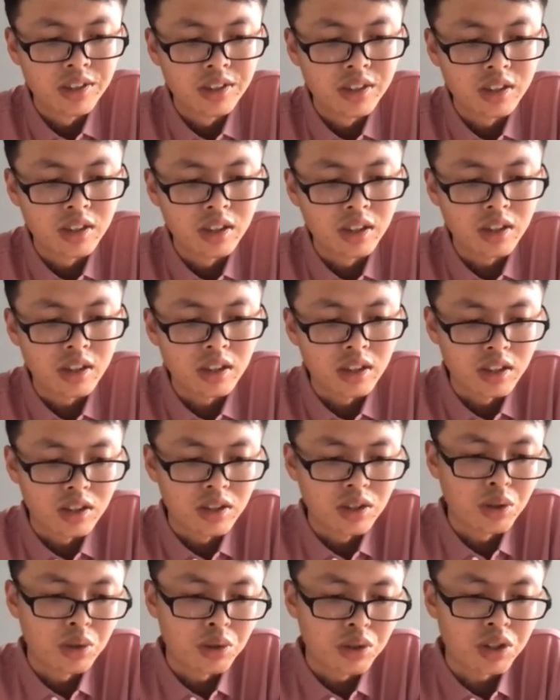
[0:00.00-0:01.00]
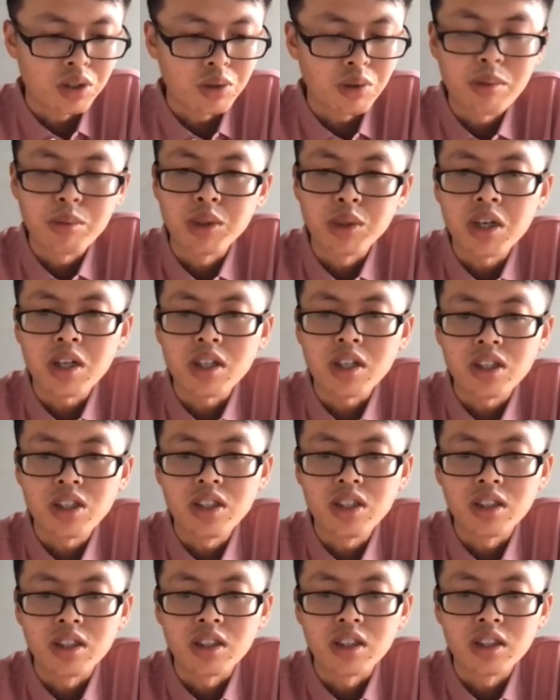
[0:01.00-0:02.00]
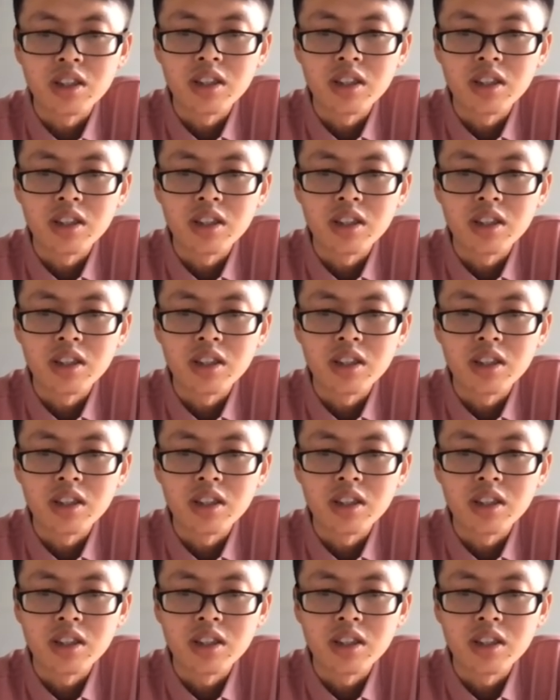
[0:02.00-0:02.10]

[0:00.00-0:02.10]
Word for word: 则只有十万不到的一个性能。